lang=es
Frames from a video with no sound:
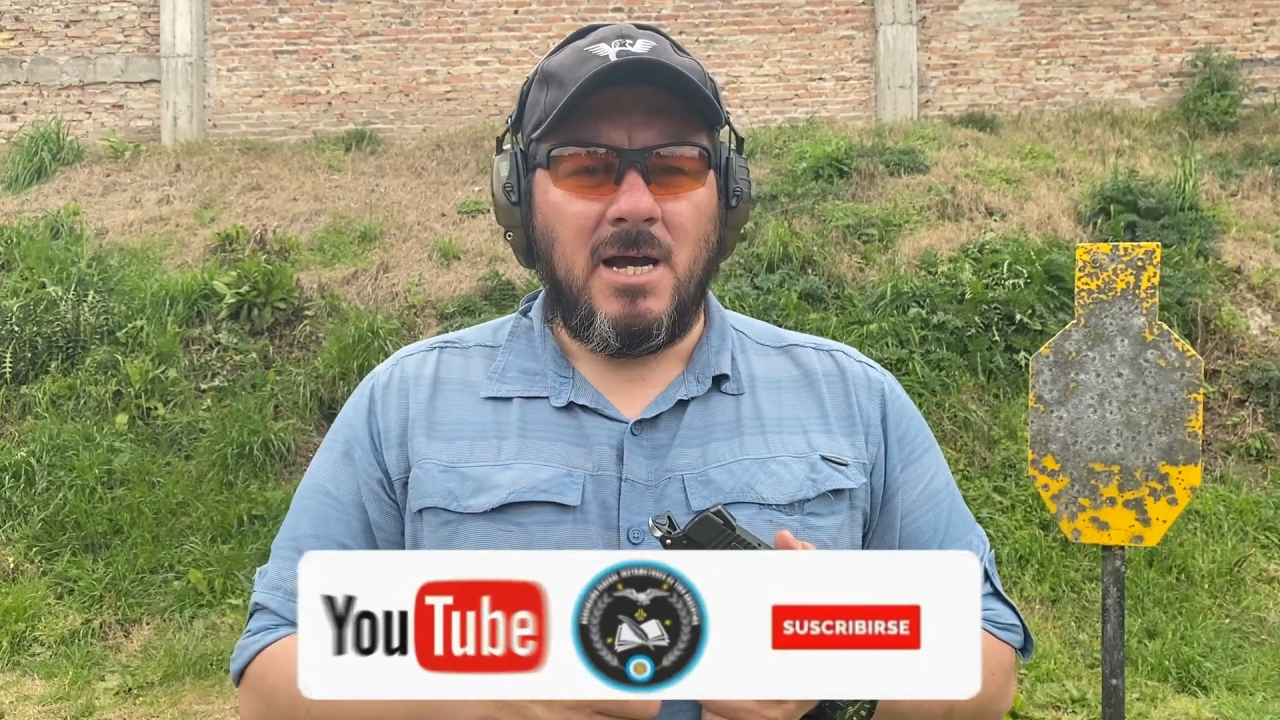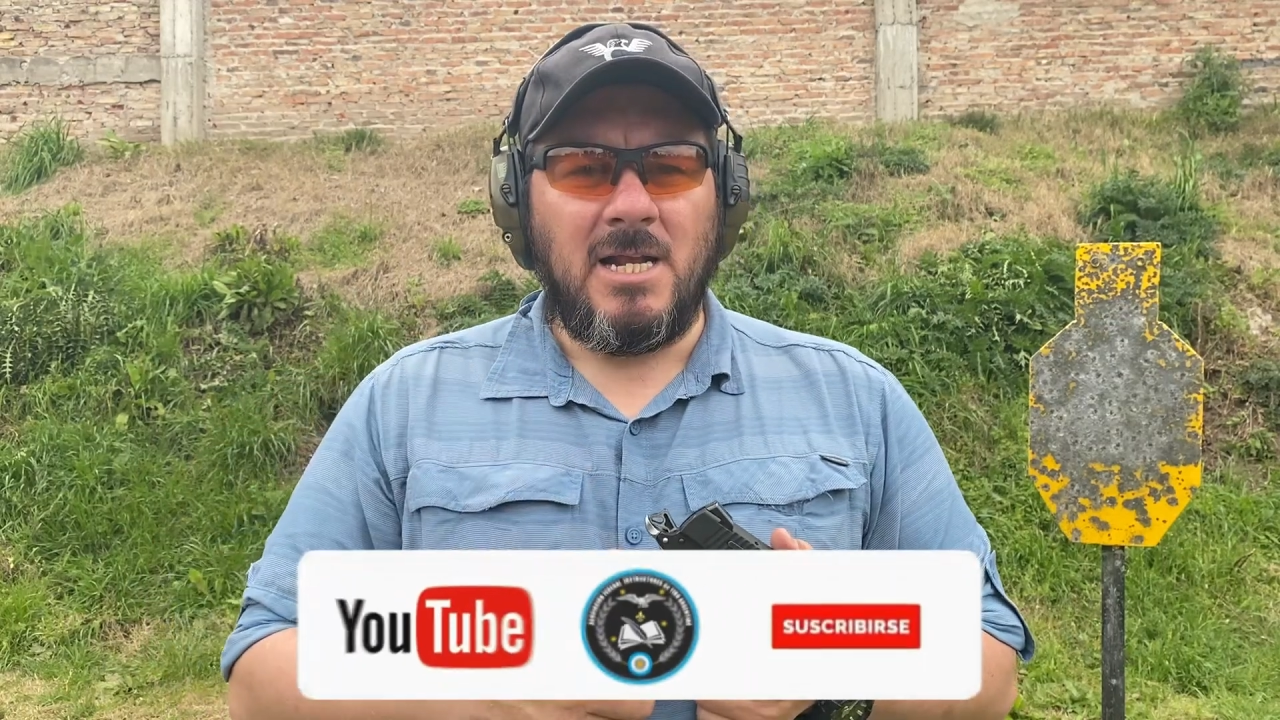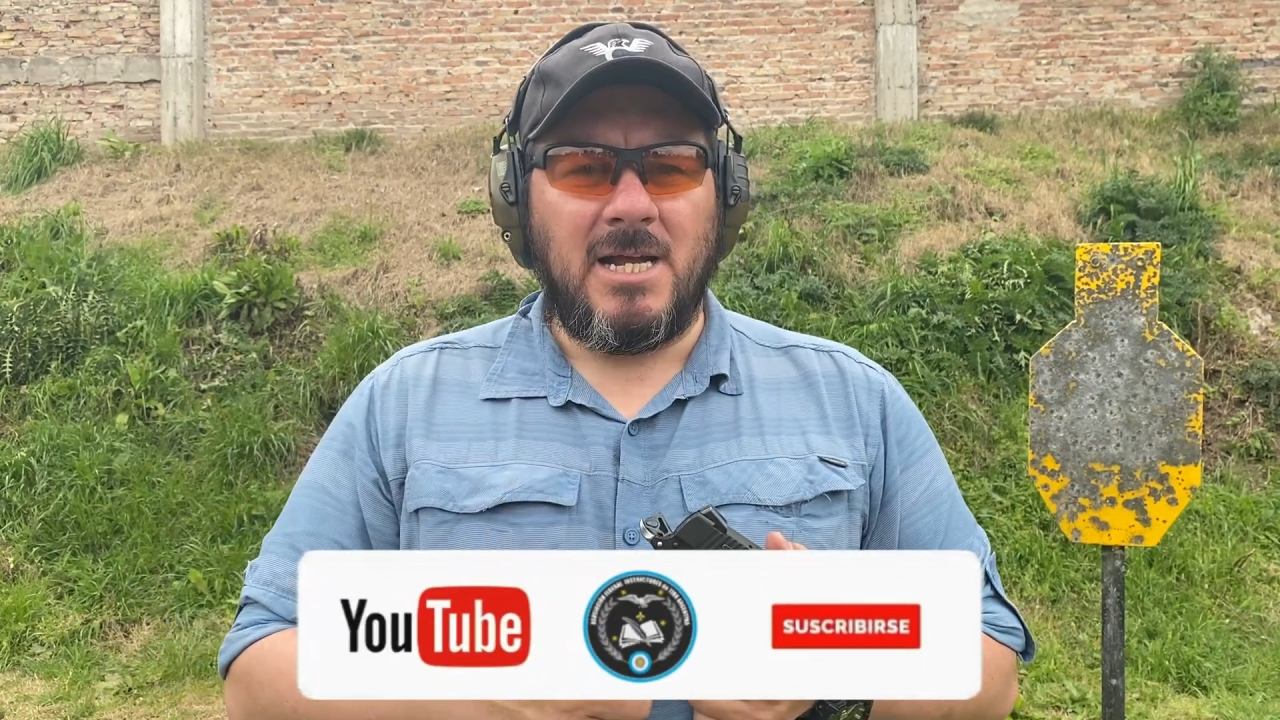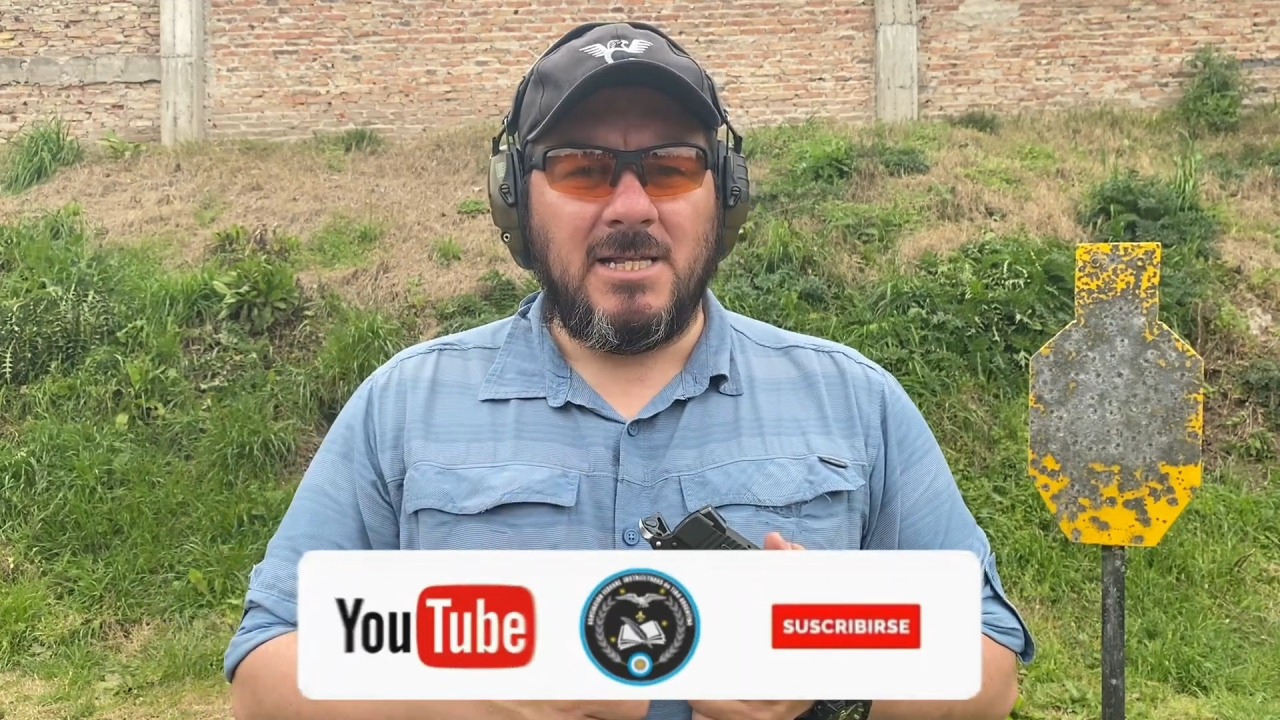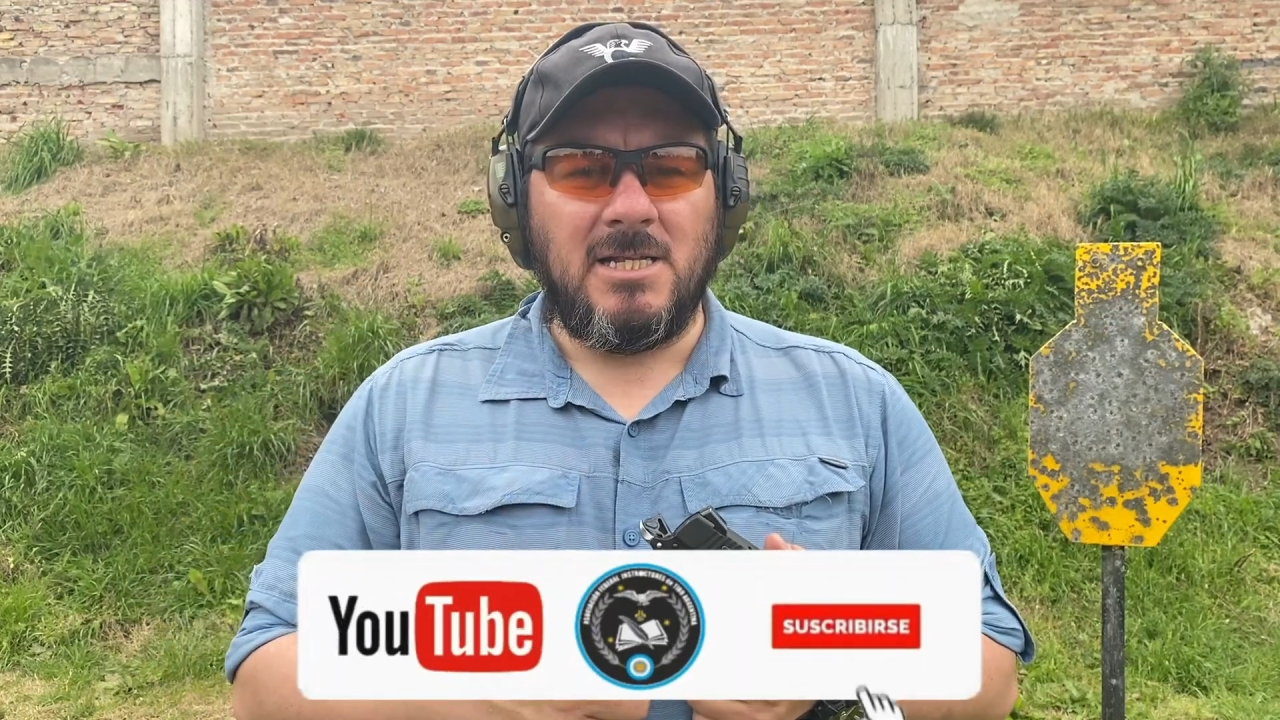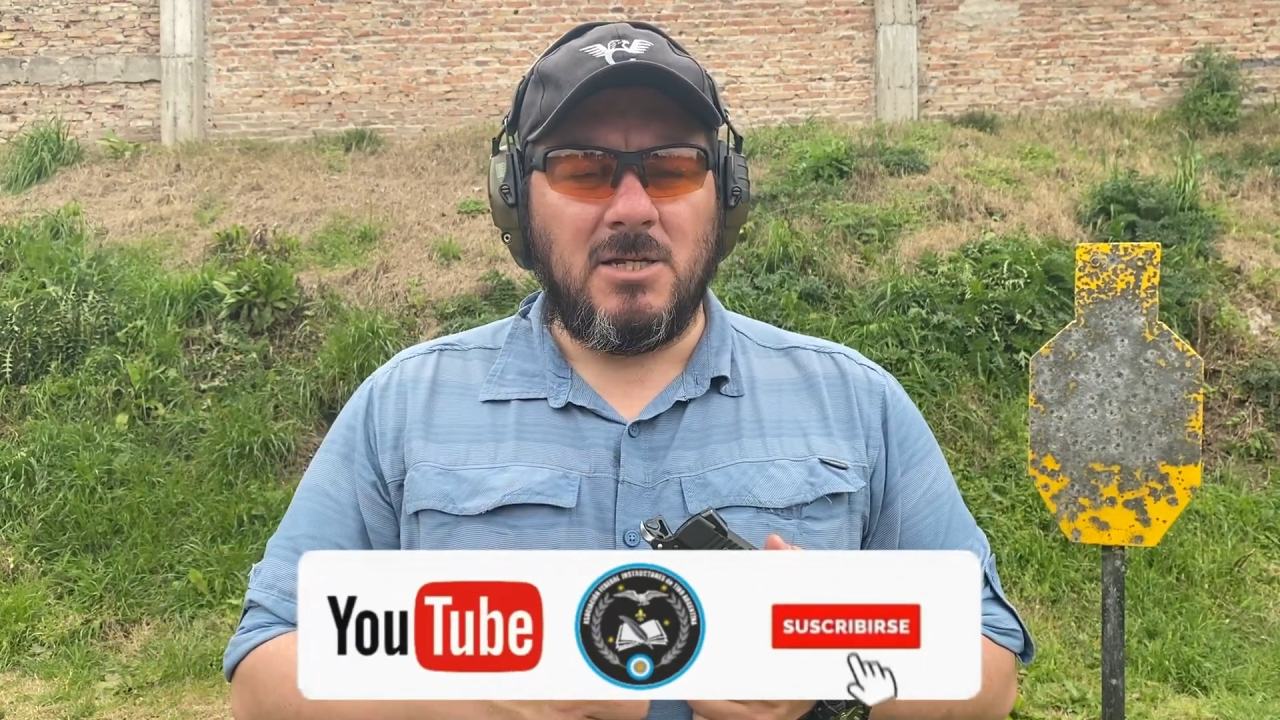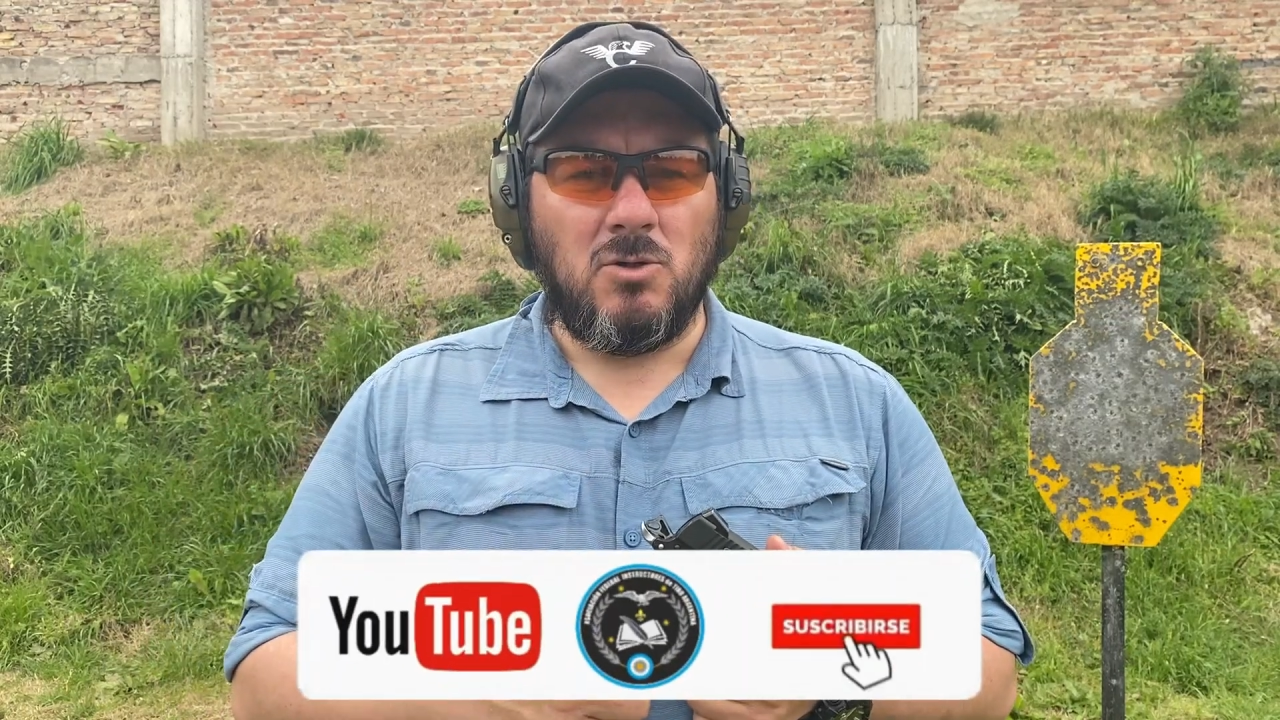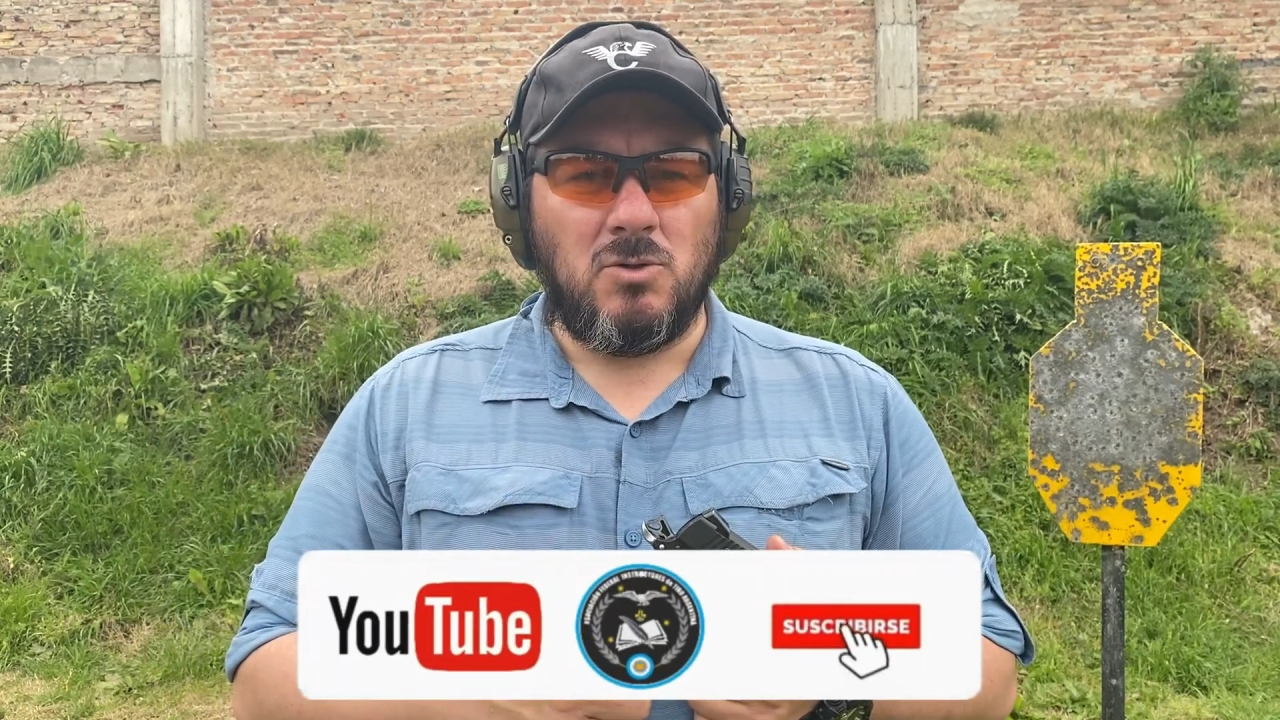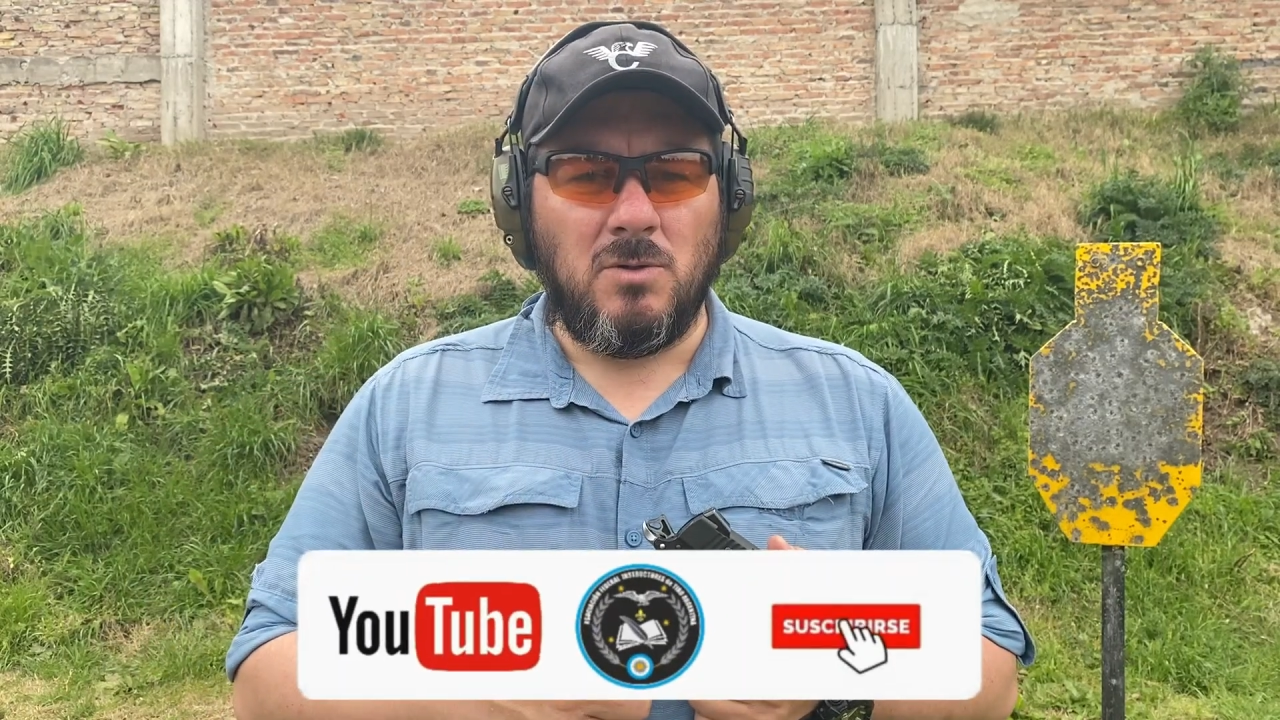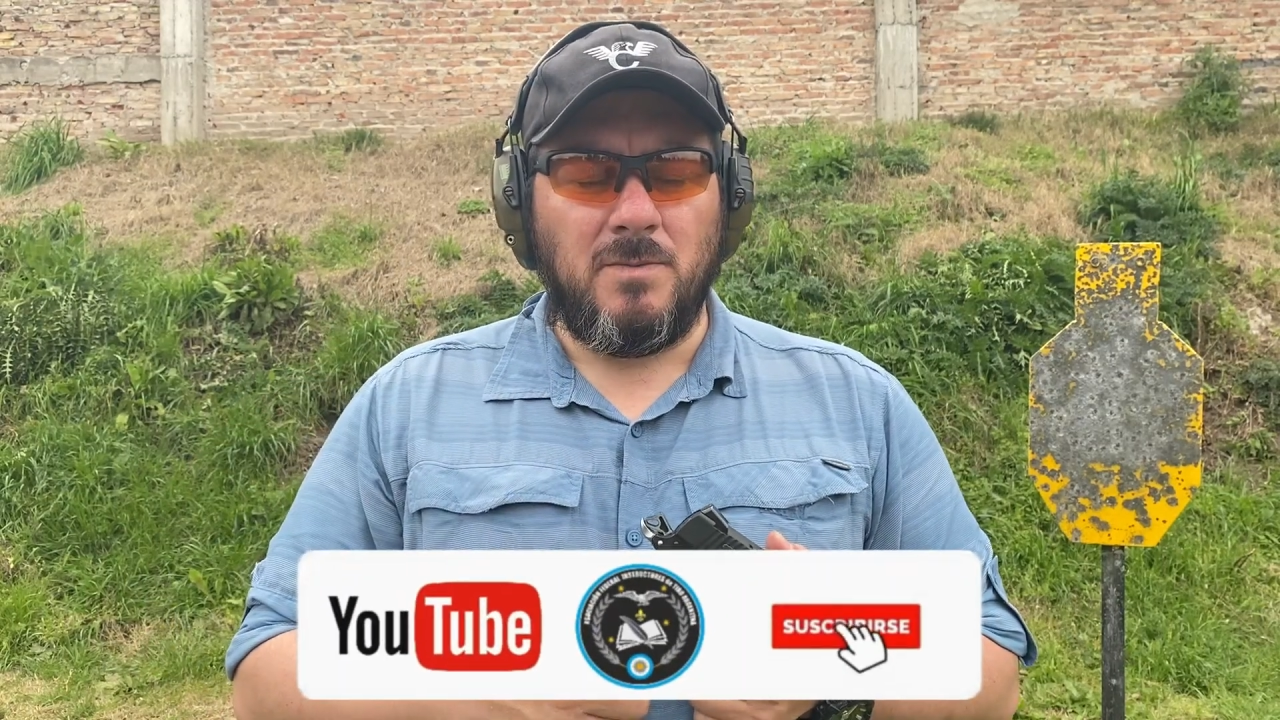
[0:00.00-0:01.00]
al canal de
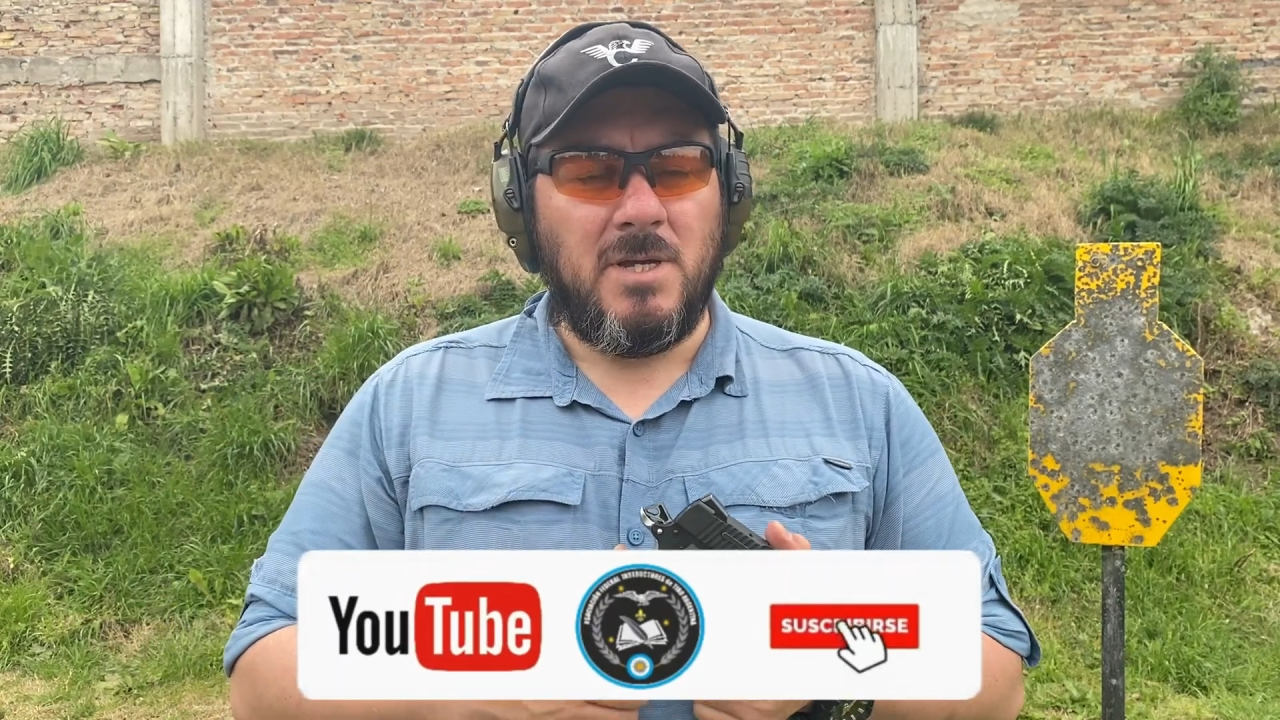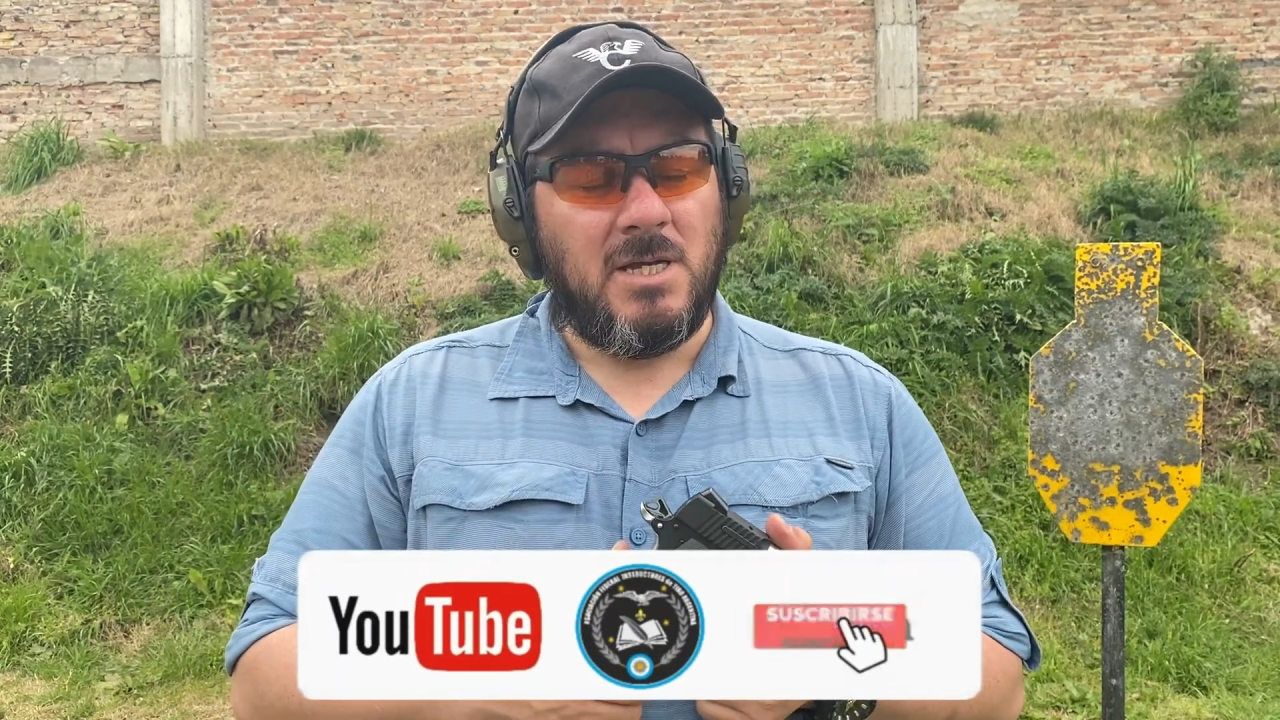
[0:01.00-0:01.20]
YouTube